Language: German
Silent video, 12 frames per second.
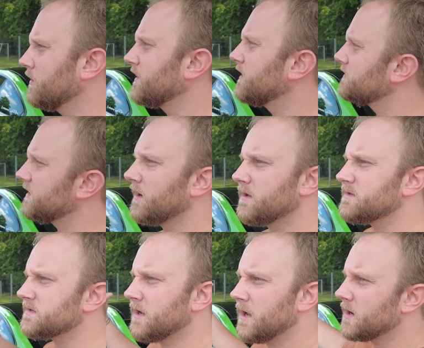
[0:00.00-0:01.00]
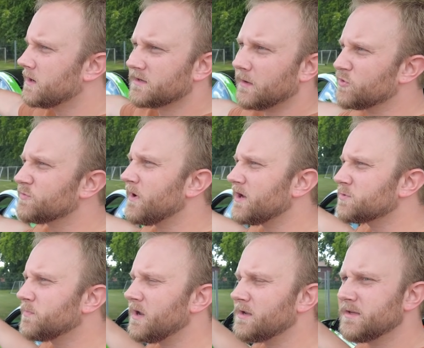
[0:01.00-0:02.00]
Ne? Da, da, ist, genau. da muss man
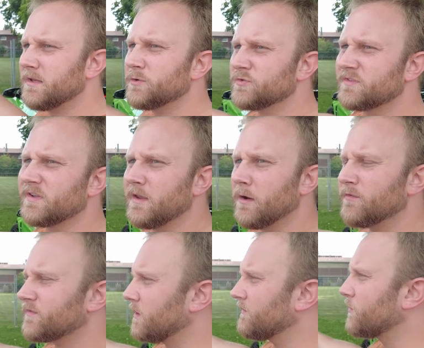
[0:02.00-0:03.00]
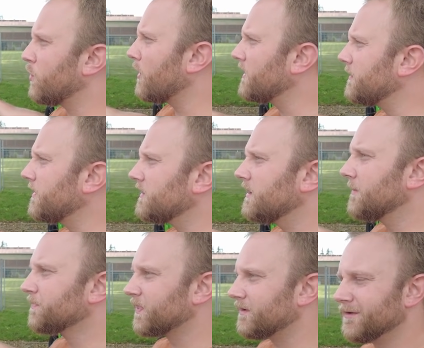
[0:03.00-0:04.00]
erstmal die Industrie aufs, aufs Korn nehmen.
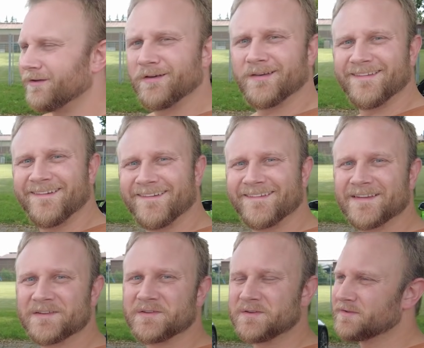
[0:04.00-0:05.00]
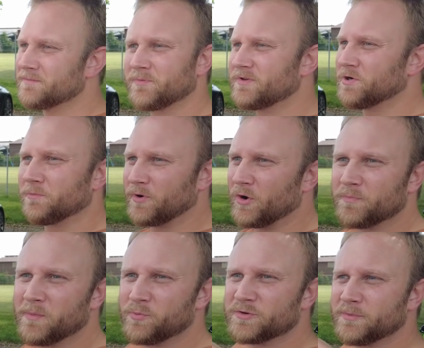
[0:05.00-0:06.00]
Äh, ne? Braucht
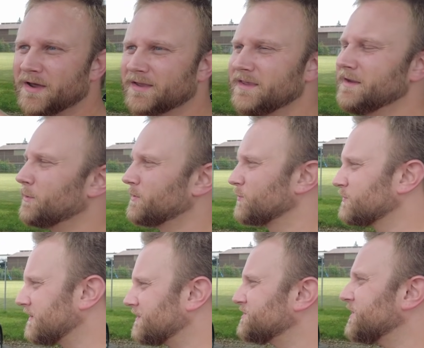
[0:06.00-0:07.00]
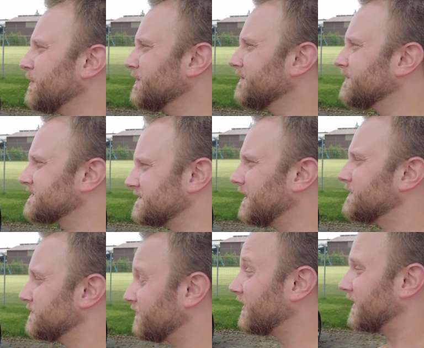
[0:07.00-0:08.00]
man bloß mal nach China oder Russland schauen, ne? was da
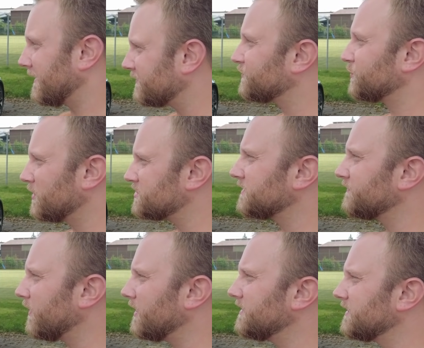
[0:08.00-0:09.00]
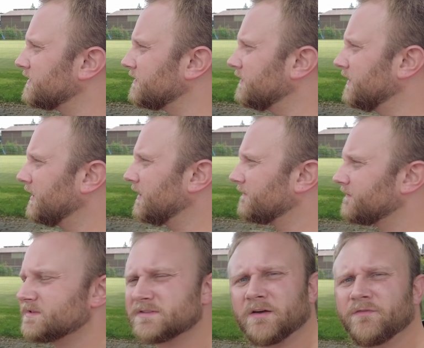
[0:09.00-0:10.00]
ist im Vergleich zu Deutschland vor allen Dingen, ne?
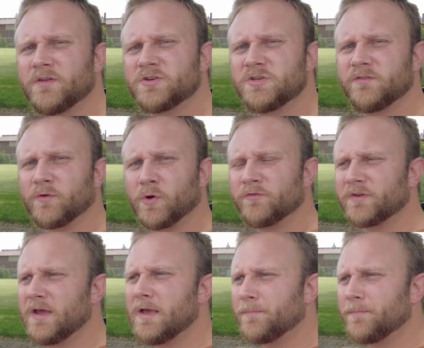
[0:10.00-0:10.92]
was da viel schief läuft.